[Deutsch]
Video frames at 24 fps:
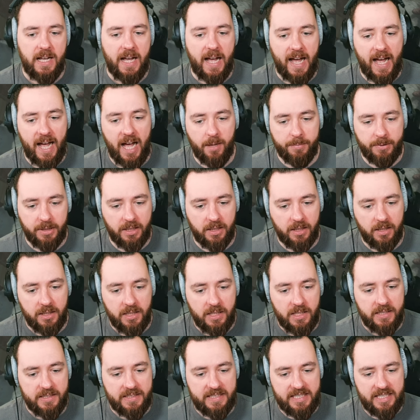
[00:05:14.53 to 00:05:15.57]
aber
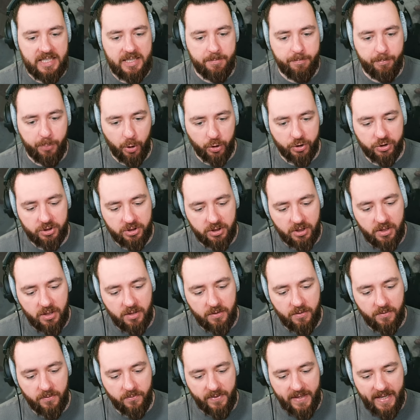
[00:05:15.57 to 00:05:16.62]
die
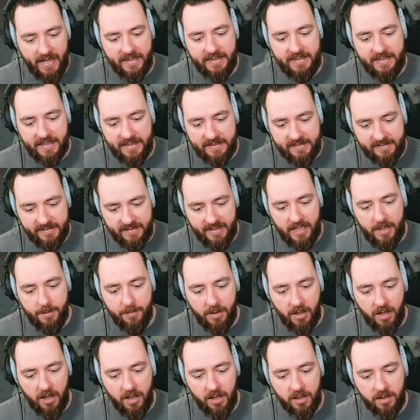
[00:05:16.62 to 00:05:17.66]
Bosse werden jetzt
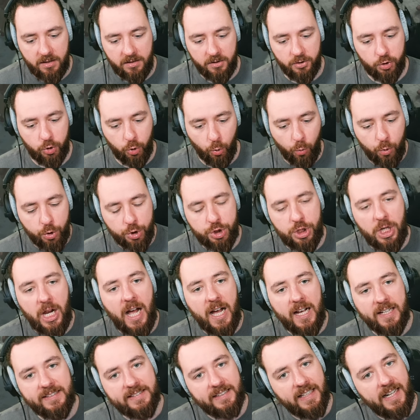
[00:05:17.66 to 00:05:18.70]
immer so
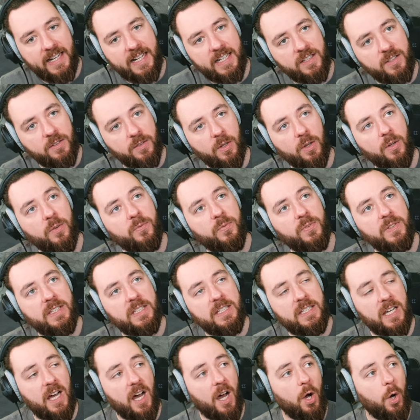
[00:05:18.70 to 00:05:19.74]
stark sein,
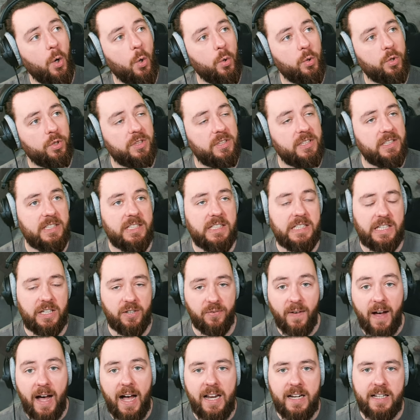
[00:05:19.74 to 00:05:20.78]
wie auch die
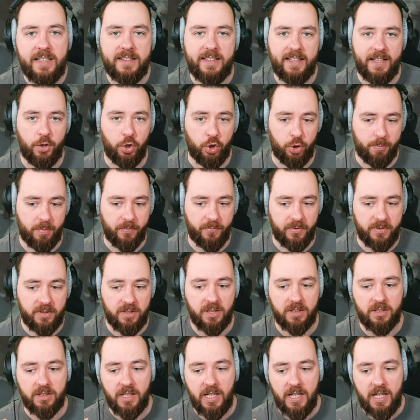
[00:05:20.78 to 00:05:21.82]
Qual, in der ihr euch
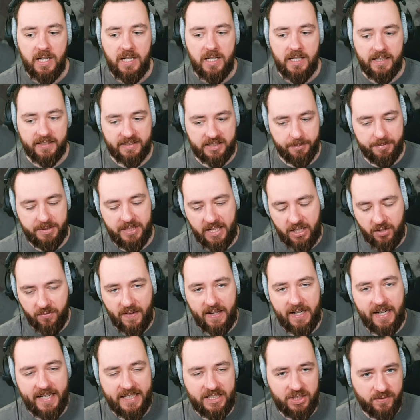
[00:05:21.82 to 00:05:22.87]
befindet. Es gibt ja
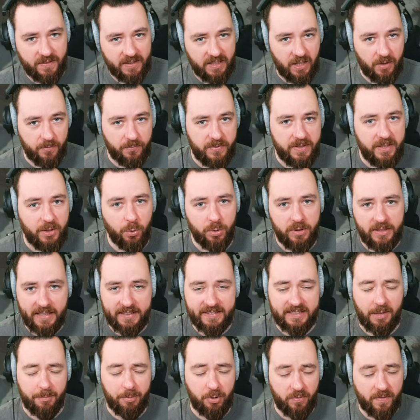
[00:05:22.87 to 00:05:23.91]
Qual 1, 2, 3, 4 und
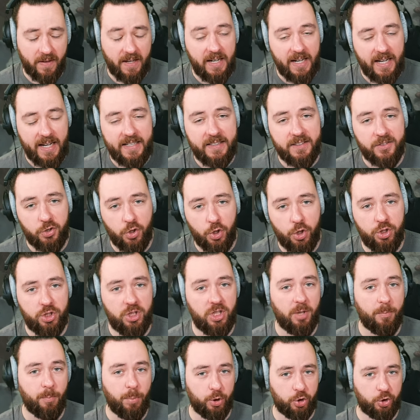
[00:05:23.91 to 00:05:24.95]
erst ab Qual 1 könnt
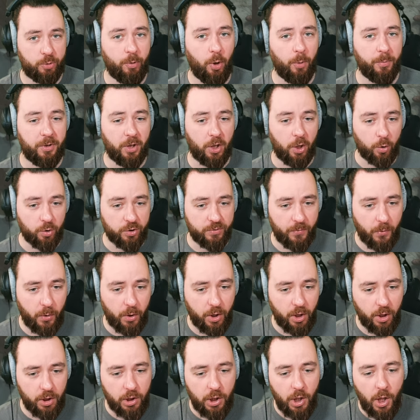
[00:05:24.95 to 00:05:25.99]
ihr Boss überhaupt
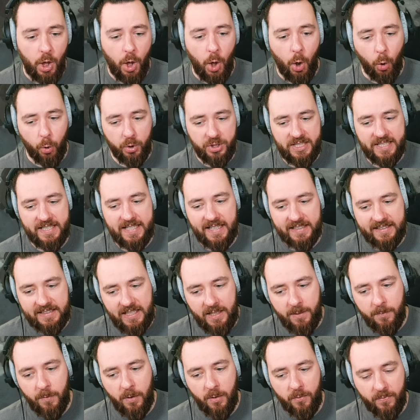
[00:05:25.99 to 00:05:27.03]
herausfordern. Und je
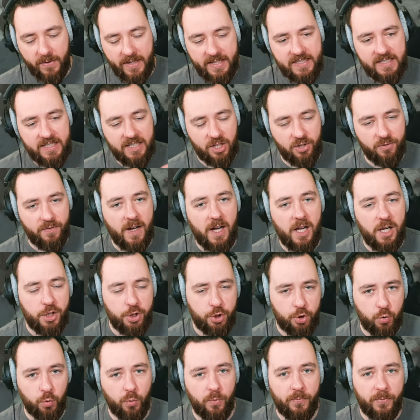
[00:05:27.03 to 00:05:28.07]
nachdem, welche
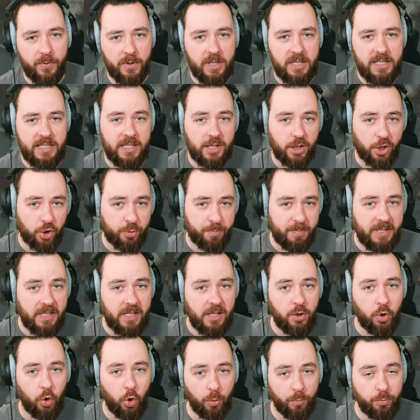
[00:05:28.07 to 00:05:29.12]
Qualstufe ihr
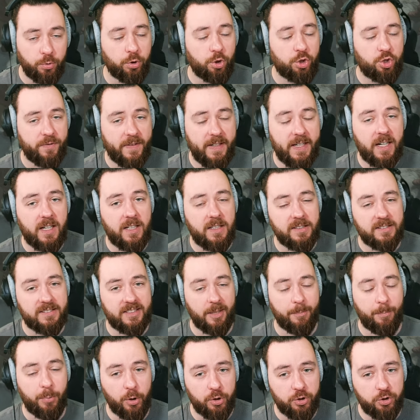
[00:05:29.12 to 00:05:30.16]
spielt, umso schwerer ist der
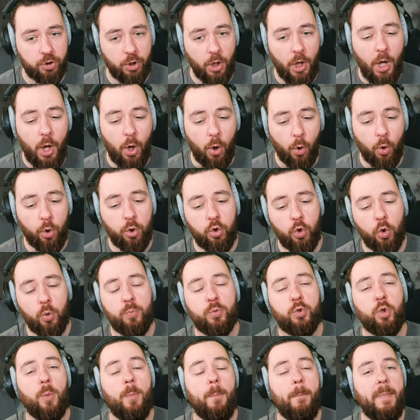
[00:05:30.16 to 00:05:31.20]
Boss und
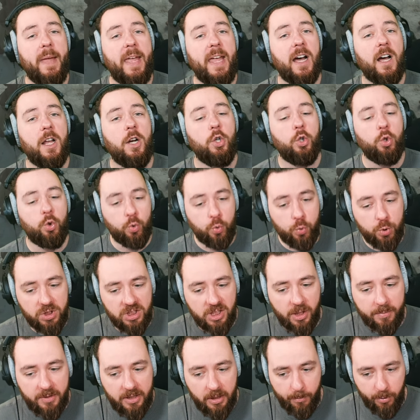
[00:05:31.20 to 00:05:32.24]
umso mehr Loot
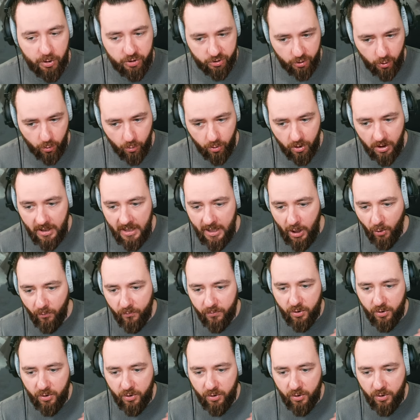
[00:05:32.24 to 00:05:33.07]
gibt der Boss auch. Auf